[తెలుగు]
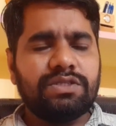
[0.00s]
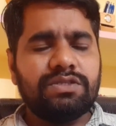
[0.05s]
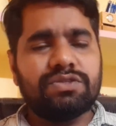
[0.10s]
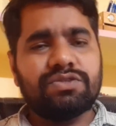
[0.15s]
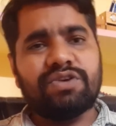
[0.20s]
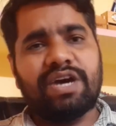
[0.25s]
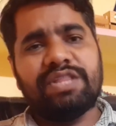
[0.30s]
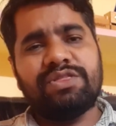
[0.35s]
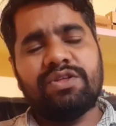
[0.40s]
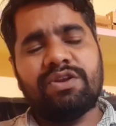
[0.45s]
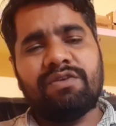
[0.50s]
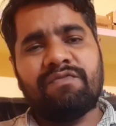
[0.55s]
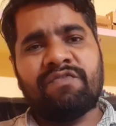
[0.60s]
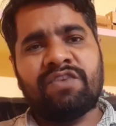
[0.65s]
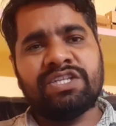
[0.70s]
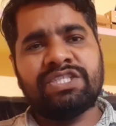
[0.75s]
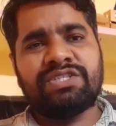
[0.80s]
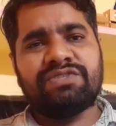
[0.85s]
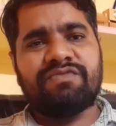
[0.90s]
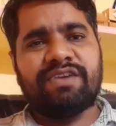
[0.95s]
సో అందులో
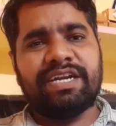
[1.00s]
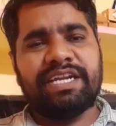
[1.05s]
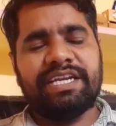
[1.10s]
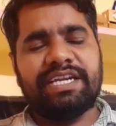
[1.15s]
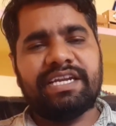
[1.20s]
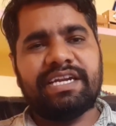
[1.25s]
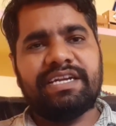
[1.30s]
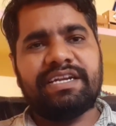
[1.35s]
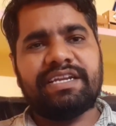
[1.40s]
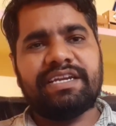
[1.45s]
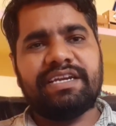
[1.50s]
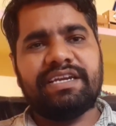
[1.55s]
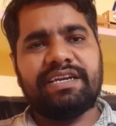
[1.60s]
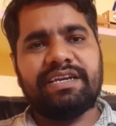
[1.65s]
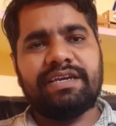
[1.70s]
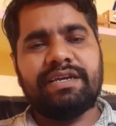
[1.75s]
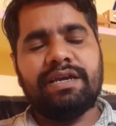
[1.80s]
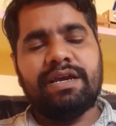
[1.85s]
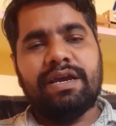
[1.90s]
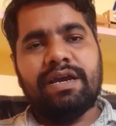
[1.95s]
ఫస్ట్ వన్ ఏంటంటే
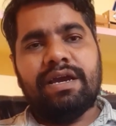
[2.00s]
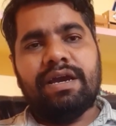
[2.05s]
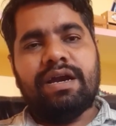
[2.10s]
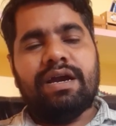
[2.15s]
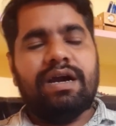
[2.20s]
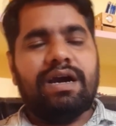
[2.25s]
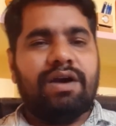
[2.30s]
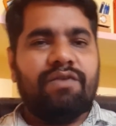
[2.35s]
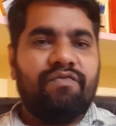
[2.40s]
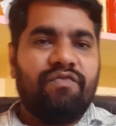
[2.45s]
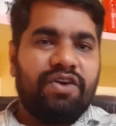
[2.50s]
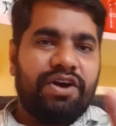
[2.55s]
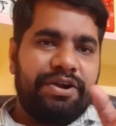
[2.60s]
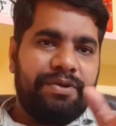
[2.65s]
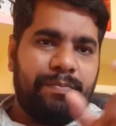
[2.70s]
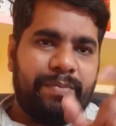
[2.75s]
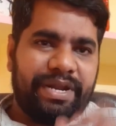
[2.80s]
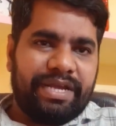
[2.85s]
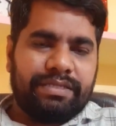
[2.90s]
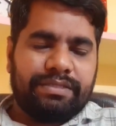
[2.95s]

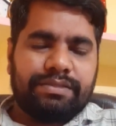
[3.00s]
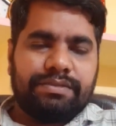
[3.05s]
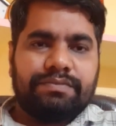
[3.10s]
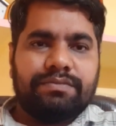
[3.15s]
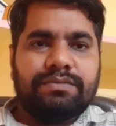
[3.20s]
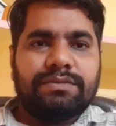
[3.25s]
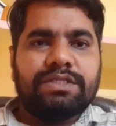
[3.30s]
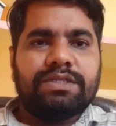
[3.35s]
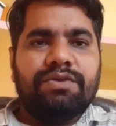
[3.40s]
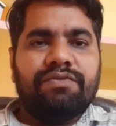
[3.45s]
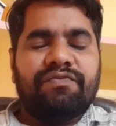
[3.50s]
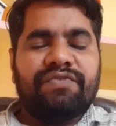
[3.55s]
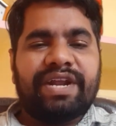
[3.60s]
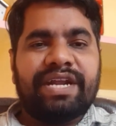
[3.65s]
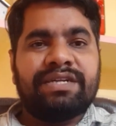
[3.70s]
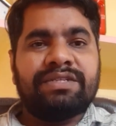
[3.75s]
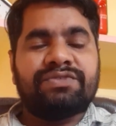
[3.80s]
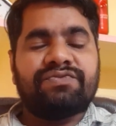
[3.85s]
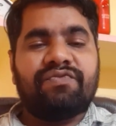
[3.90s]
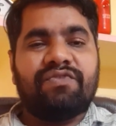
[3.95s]
వర్డ్ ప్రెస్
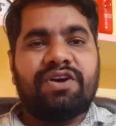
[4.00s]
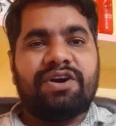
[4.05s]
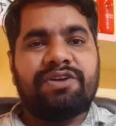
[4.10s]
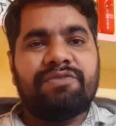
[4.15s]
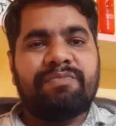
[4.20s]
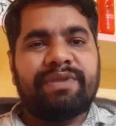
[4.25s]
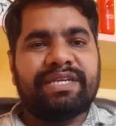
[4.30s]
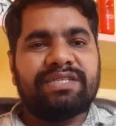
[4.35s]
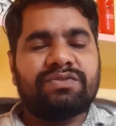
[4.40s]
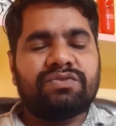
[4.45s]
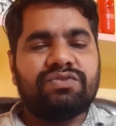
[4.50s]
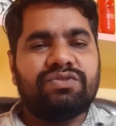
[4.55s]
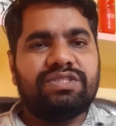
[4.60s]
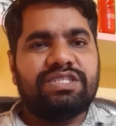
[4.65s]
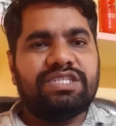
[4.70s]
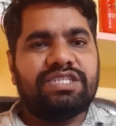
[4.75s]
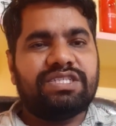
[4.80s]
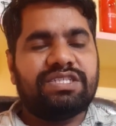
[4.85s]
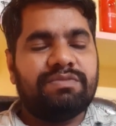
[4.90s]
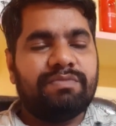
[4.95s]
ఫ్రెండ్స్ వర్డ్ ప్రెస్ యూజ్
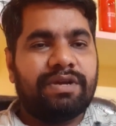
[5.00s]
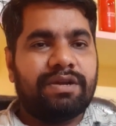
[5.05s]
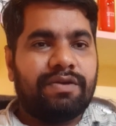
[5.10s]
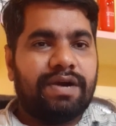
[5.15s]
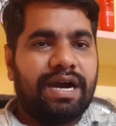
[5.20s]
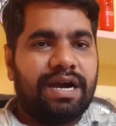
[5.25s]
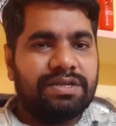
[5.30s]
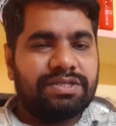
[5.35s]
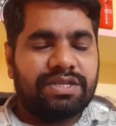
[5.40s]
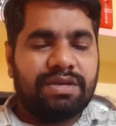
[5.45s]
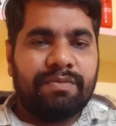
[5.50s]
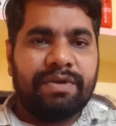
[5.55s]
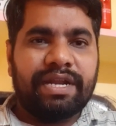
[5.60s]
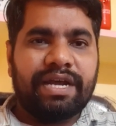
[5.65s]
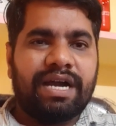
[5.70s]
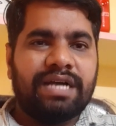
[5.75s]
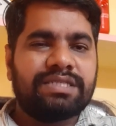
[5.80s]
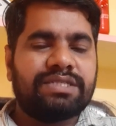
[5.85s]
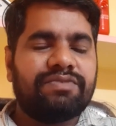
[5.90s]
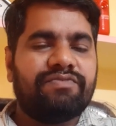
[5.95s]
చేసి మనం ఆశం
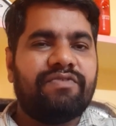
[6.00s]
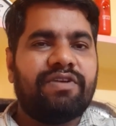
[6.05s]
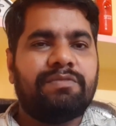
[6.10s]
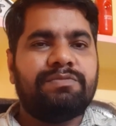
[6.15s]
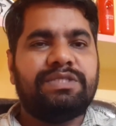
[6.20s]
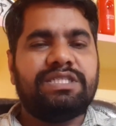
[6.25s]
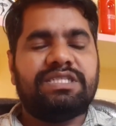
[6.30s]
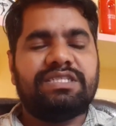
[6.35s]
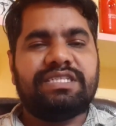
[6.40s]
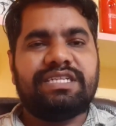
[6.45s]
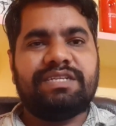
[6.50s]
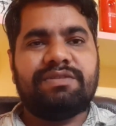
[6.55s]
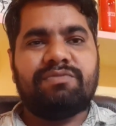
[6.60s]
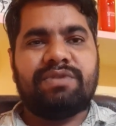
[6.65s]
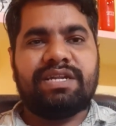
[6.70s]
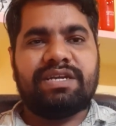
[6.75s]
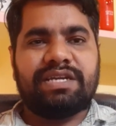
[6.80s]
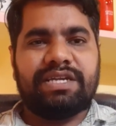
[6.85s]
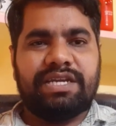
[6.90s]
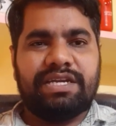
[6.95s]
అంటే ఆశం వెబ్సైట్స్ అనేది
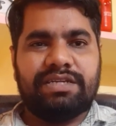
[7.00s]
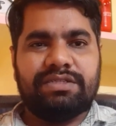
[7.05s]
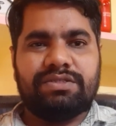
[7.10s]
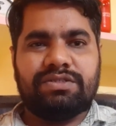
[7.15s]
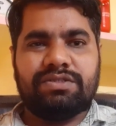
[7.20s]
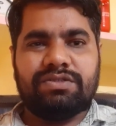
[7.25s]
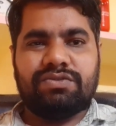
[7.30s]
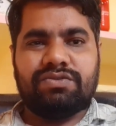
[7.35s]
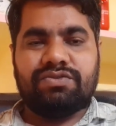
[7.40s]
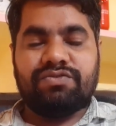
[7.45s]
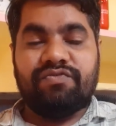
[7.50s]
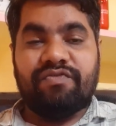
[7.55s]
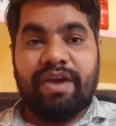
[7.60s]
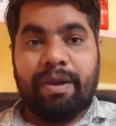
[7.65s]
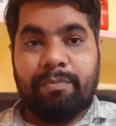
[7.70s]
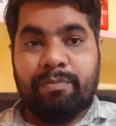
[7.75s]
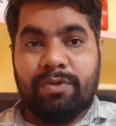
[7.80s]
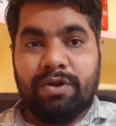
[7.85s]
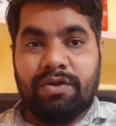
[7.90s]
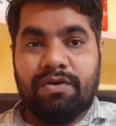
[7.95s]
మనం క్రియేట్ చేయొచ్చు
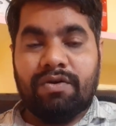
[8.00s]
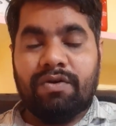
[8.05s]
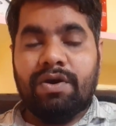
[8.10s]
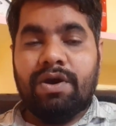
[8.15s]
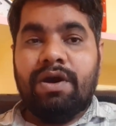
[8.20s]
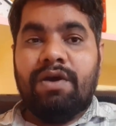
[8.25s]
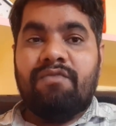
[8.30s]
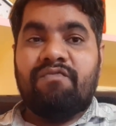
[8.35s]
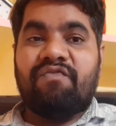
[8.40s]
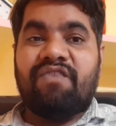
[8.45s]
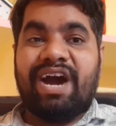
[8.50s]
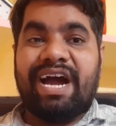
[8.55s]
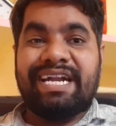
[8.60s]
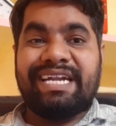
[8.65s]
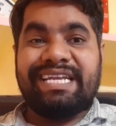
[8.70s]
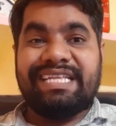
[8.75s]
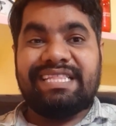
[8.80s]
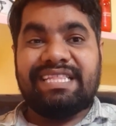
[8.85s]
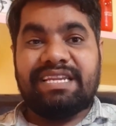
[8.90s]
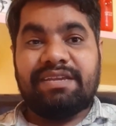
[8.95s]
వెబ్లో
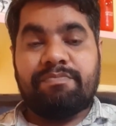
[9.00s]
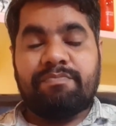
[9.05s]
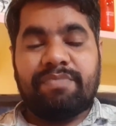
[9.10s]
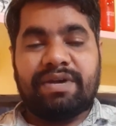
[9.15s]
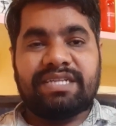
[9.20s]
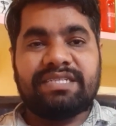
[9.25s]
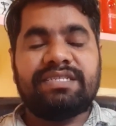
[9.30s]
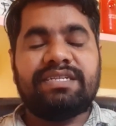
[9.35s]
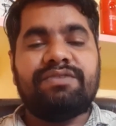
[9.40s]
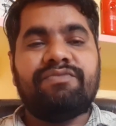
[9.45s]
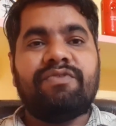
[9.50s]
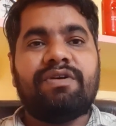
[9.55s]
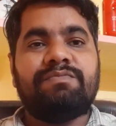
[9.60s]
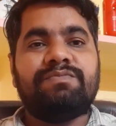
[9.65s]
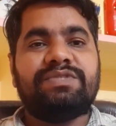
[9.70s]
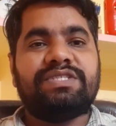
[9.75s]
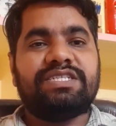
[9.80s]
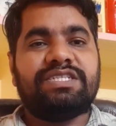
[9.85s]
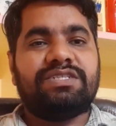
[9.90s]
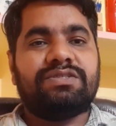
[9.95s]
ఫార్టీ త్రీ పర్సెంట్
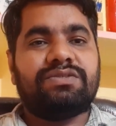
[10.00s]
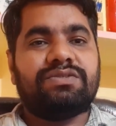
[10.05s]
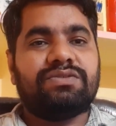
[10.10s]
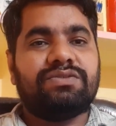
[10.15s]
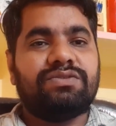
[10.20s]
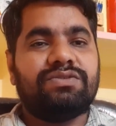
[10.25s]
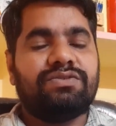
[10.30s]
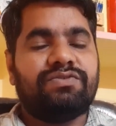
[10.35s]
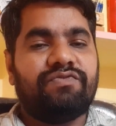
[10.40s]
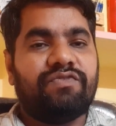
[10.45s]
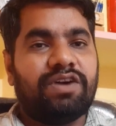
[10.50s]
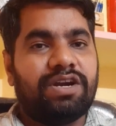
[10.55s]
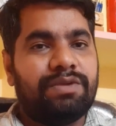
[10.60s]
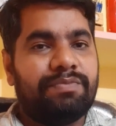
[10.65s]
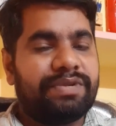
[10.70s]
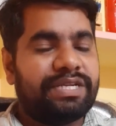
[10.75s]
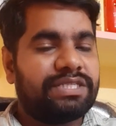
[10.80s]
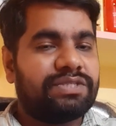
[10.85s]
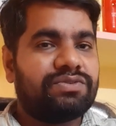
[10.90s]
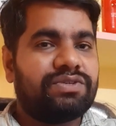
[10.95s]
వెబ్సైట్స్ వర్డ్
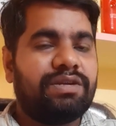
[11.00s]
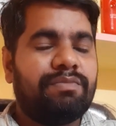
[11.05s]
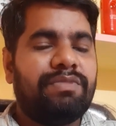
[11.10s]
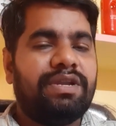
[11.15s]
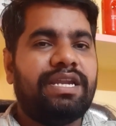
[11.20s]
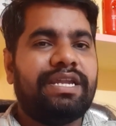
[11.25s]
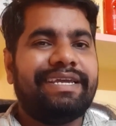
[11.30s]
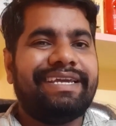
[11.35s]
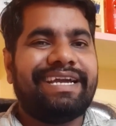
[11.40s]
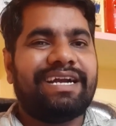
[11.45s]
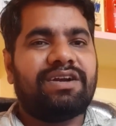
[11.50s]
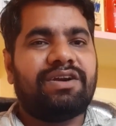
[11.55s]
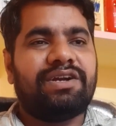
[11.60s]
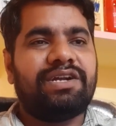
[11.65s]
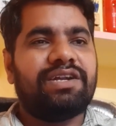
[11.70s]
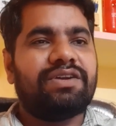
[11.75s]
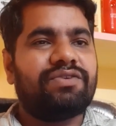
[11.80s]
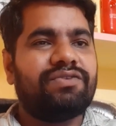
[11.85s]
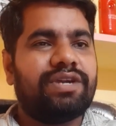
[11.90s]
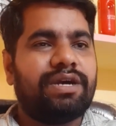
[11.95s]
ప్రెస్తోనే బిల్డ్ అయ్యి
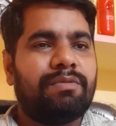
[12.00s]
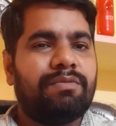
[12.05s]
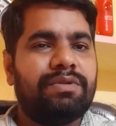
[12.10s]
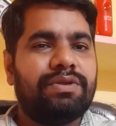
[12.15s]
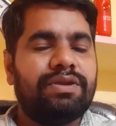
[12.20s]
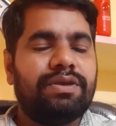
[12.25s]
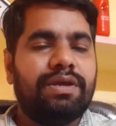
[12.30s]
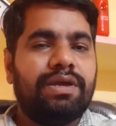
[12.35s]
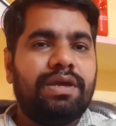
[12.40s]
అకార్డింగ్ టు డబ్ల్యూ